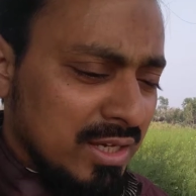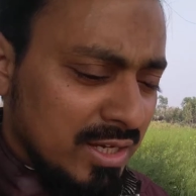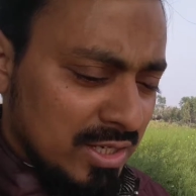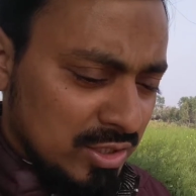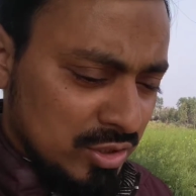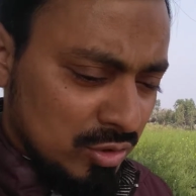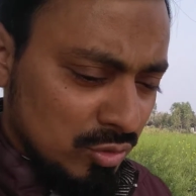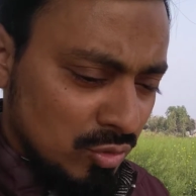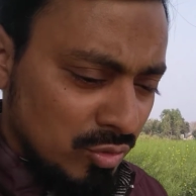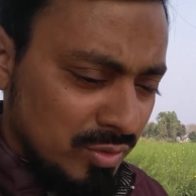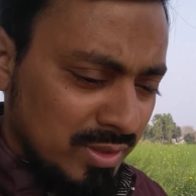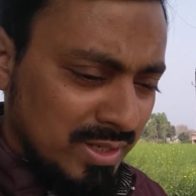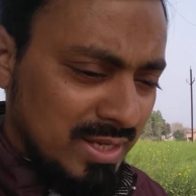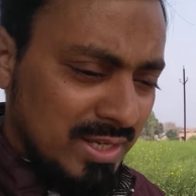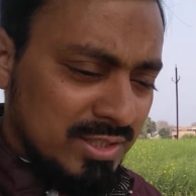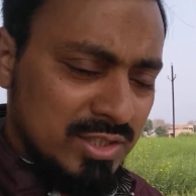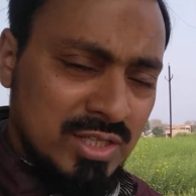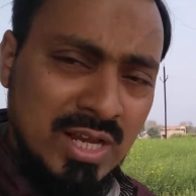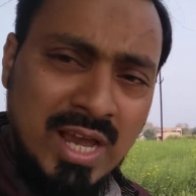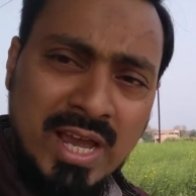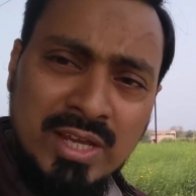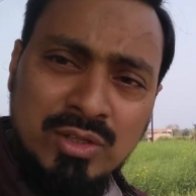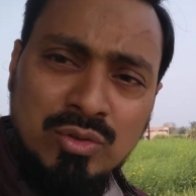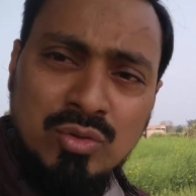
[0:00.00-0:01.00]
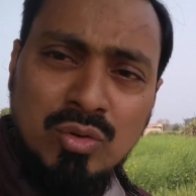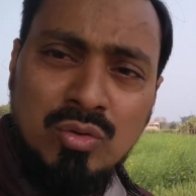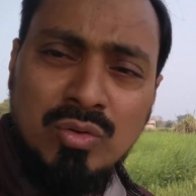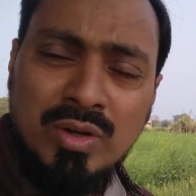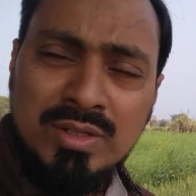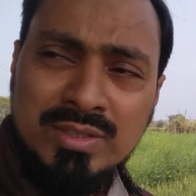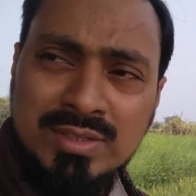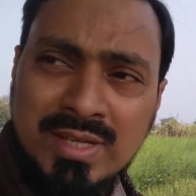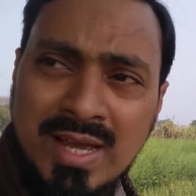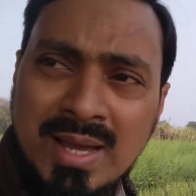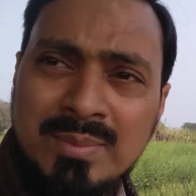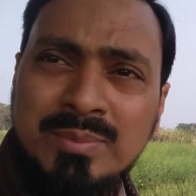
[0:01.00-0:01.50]
कि जिन्होंने अच्छाइयों को
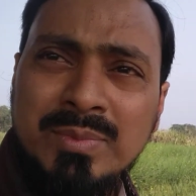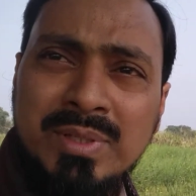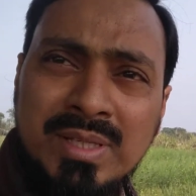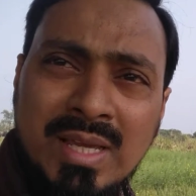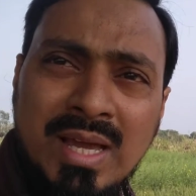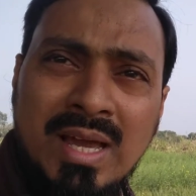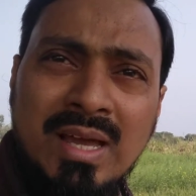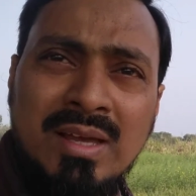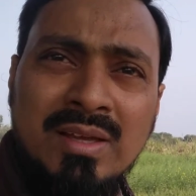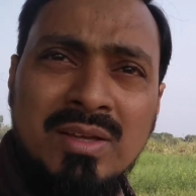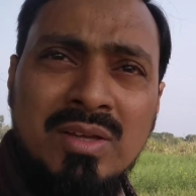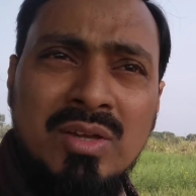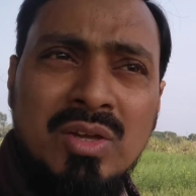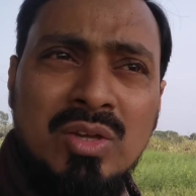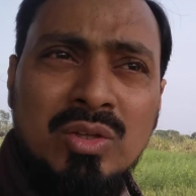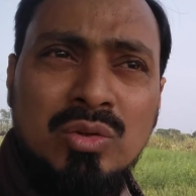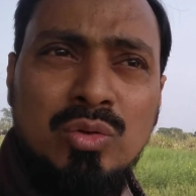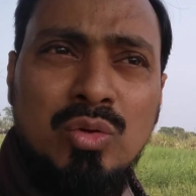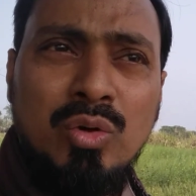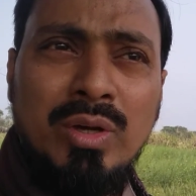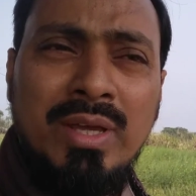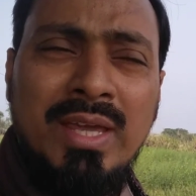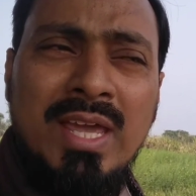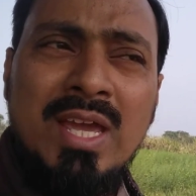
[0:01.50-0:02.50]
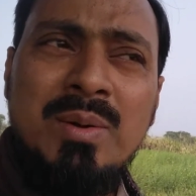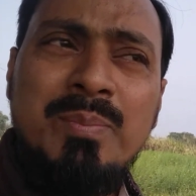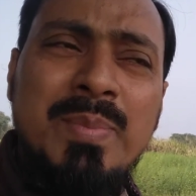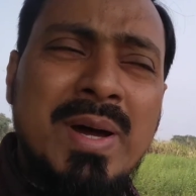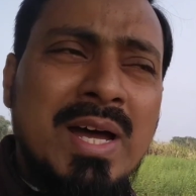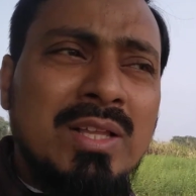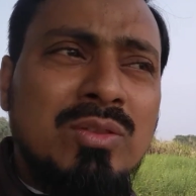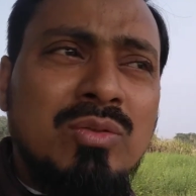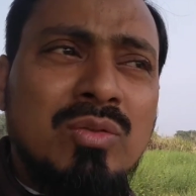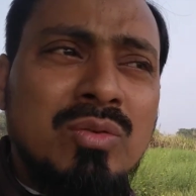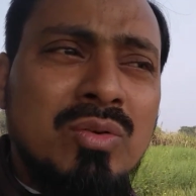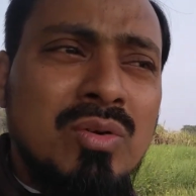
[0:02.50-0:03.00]
अंजाम दिया तो एक
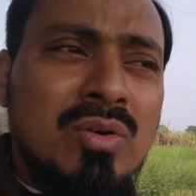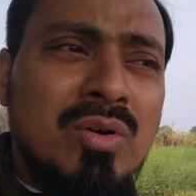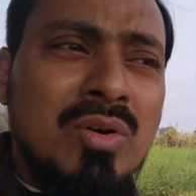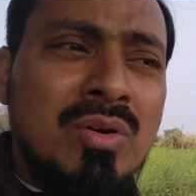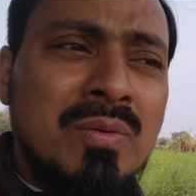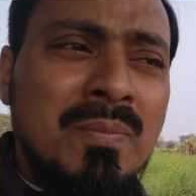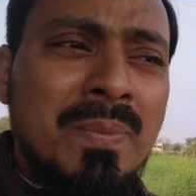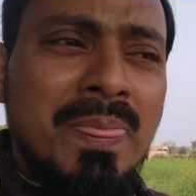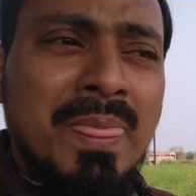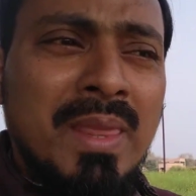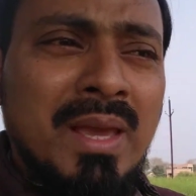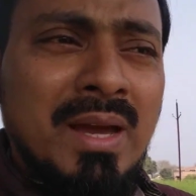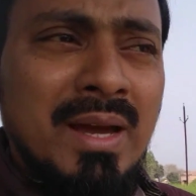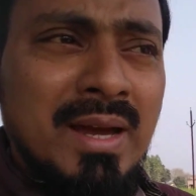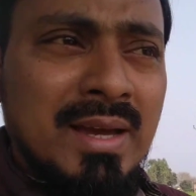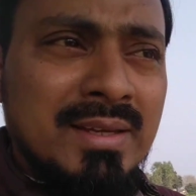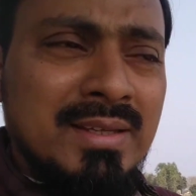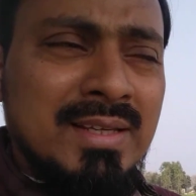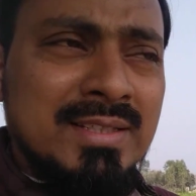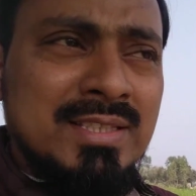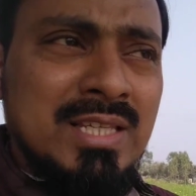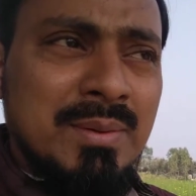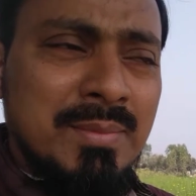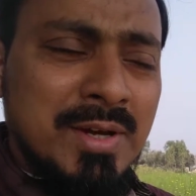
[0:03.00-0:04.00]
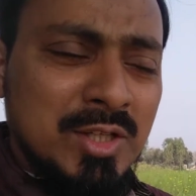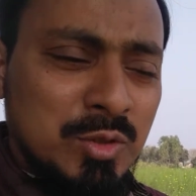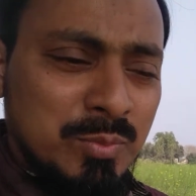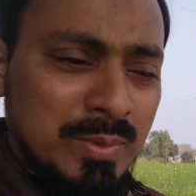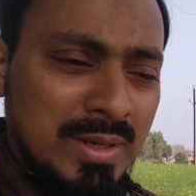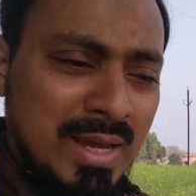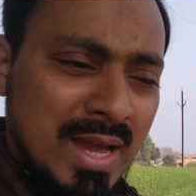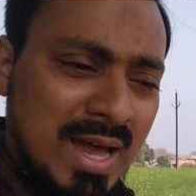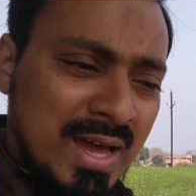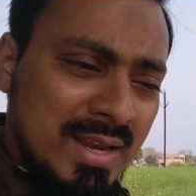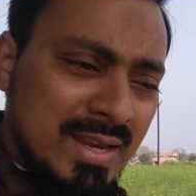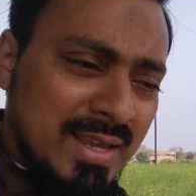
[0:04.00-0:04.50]
बात तो ये समझ
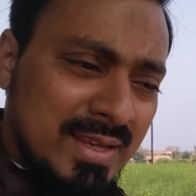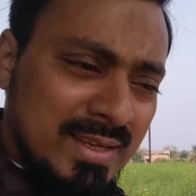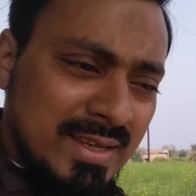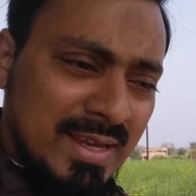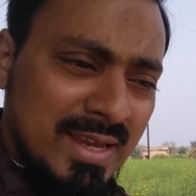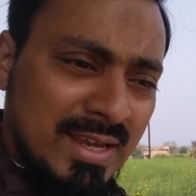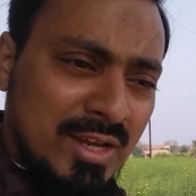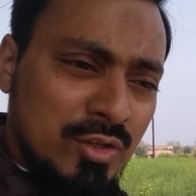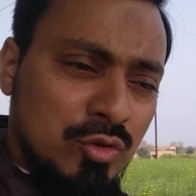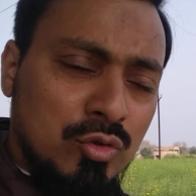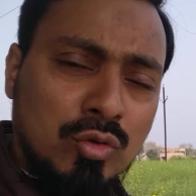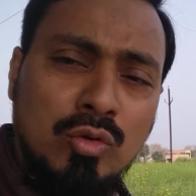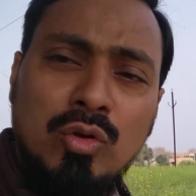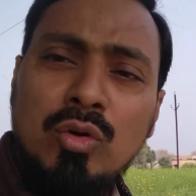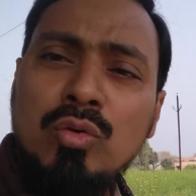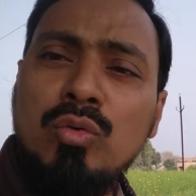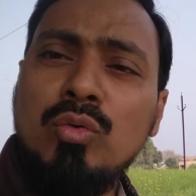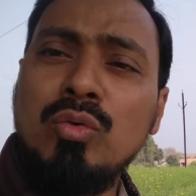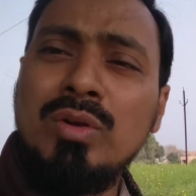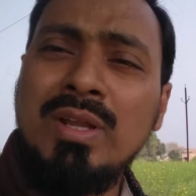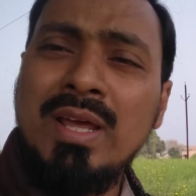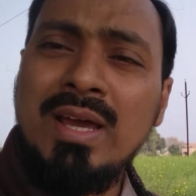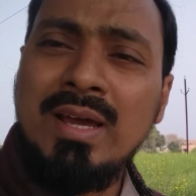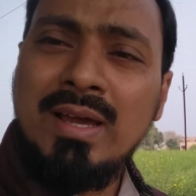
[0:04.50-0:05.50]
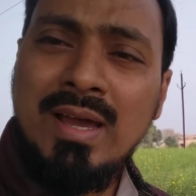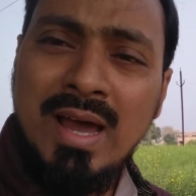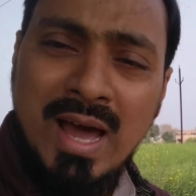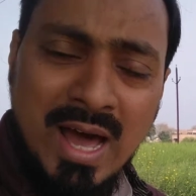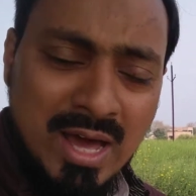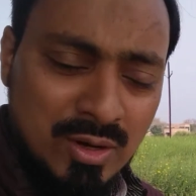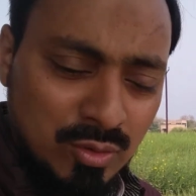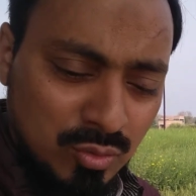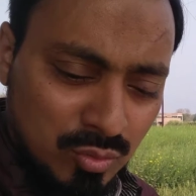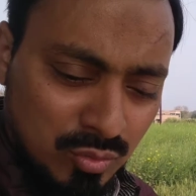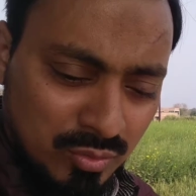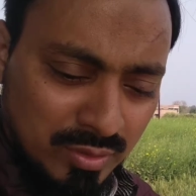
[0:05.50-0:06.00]
में आ रही है कि जो लोग
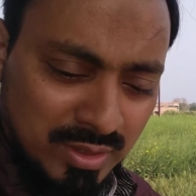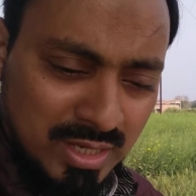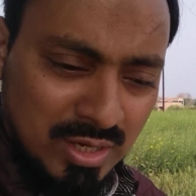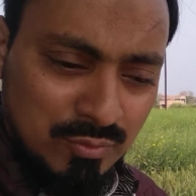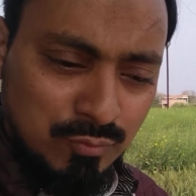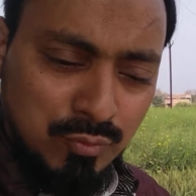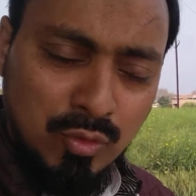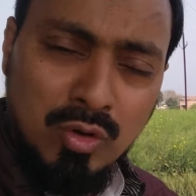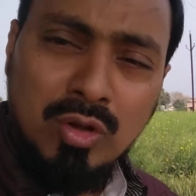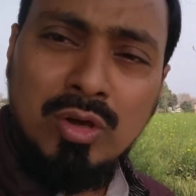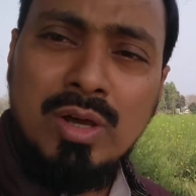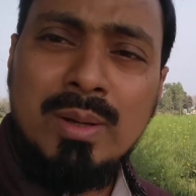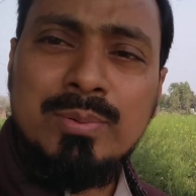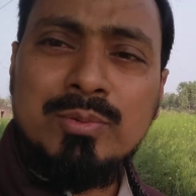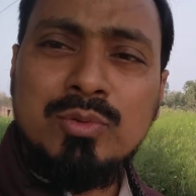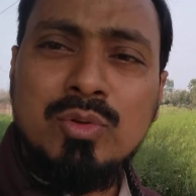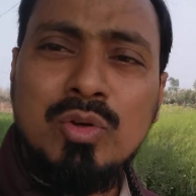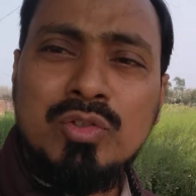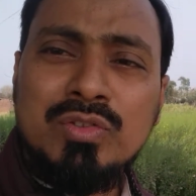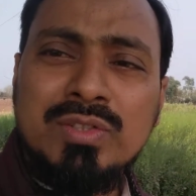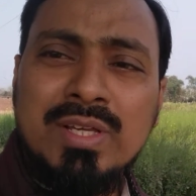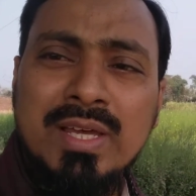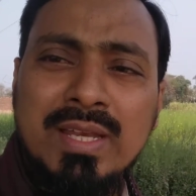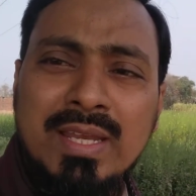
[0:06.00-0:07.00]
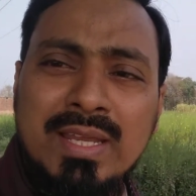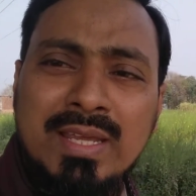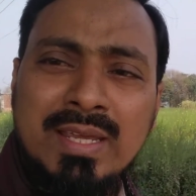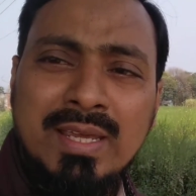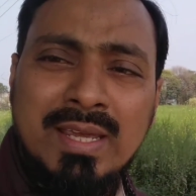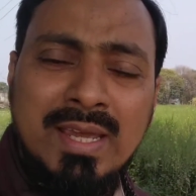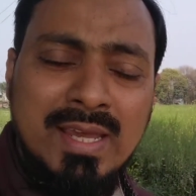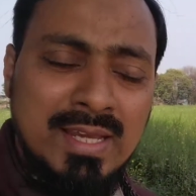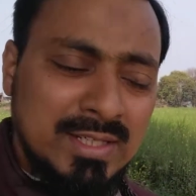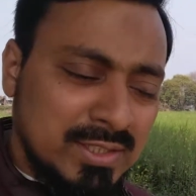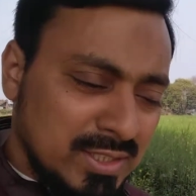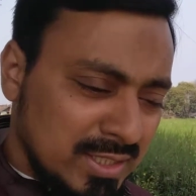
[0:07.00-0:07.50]
गुनहगार होंगे वो लोग अफसोस
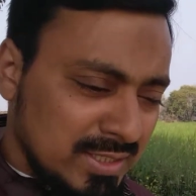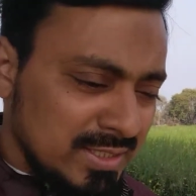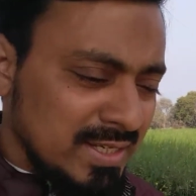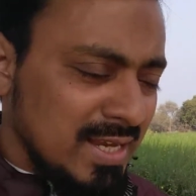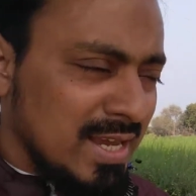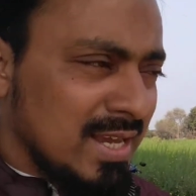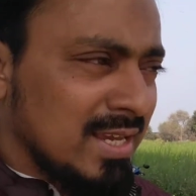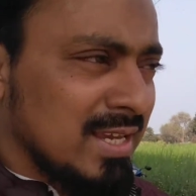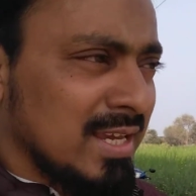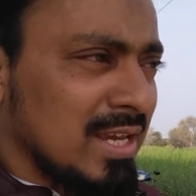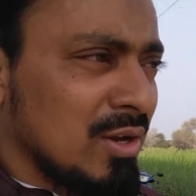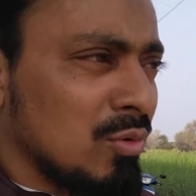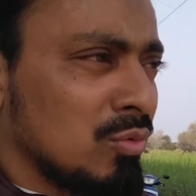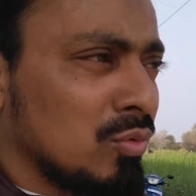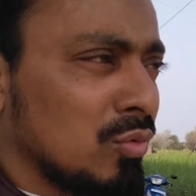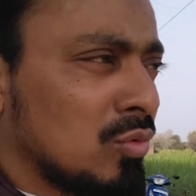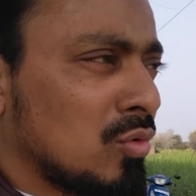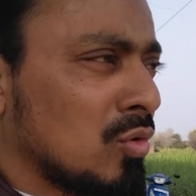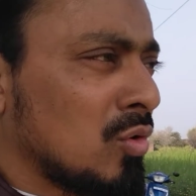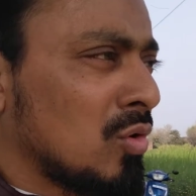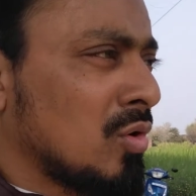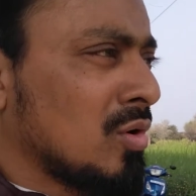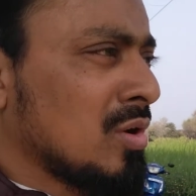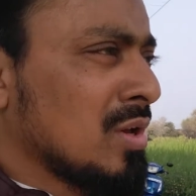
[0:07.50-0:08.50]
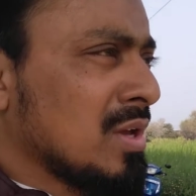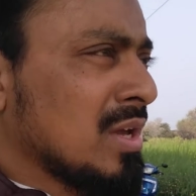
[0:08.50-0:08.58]
करेंगे इसलिए कि उनको